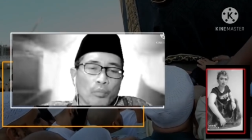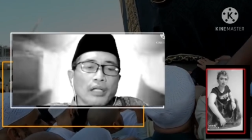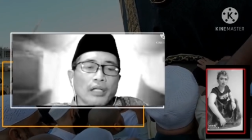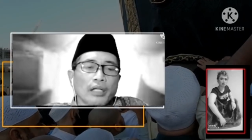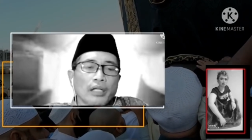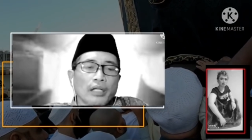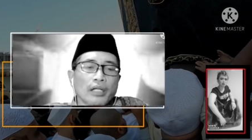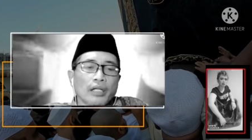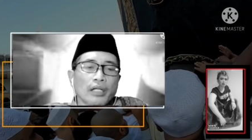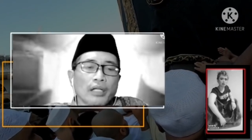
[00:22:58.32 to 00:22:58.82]

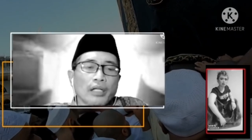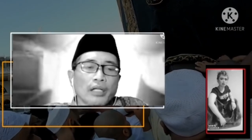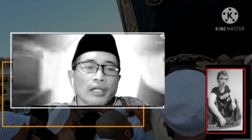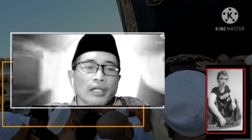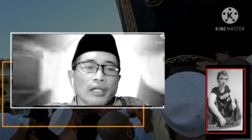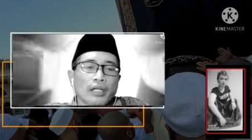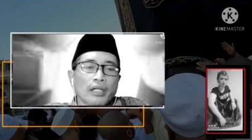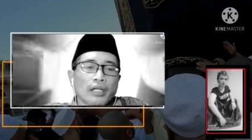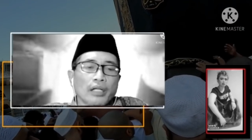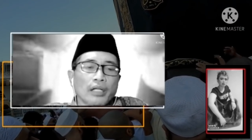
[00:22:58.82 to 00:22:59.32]
Buktinya
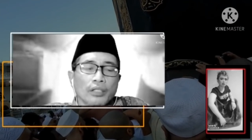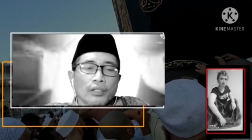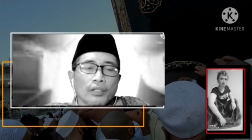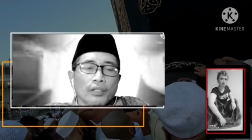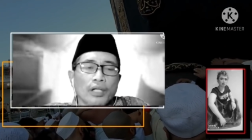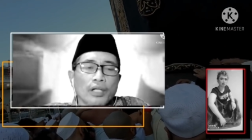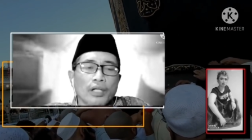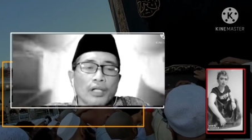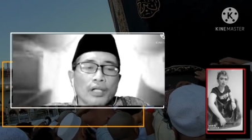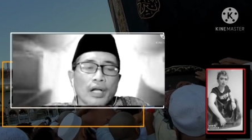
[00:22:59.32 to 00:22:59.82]
kemarin
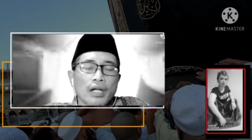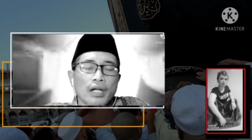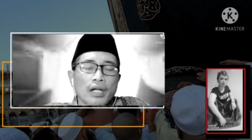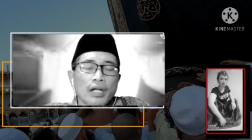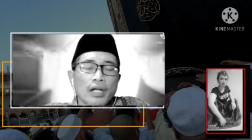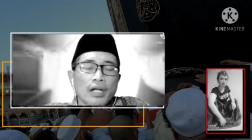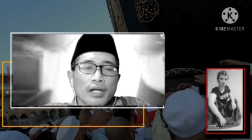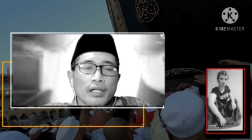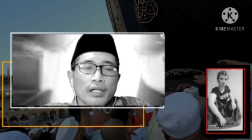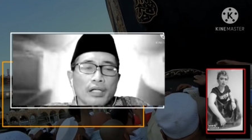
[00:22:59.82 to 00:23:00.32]

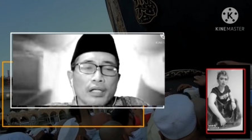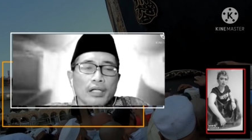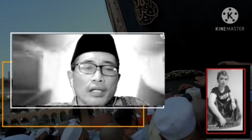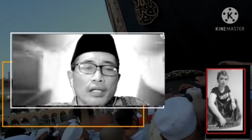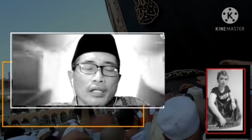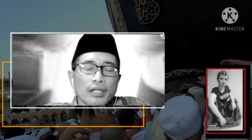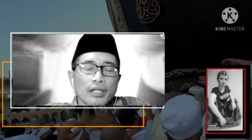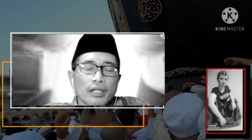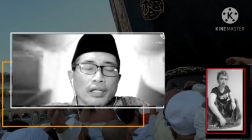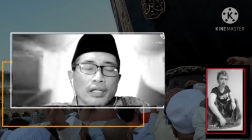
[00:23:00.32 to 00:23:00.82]
mengatakan
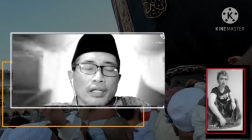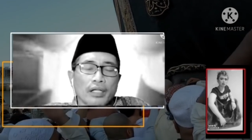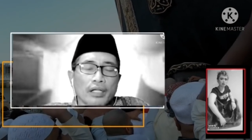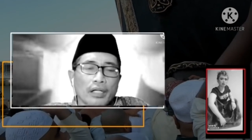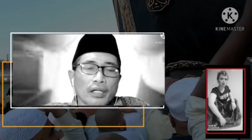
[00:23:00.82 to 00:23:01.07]
jawaban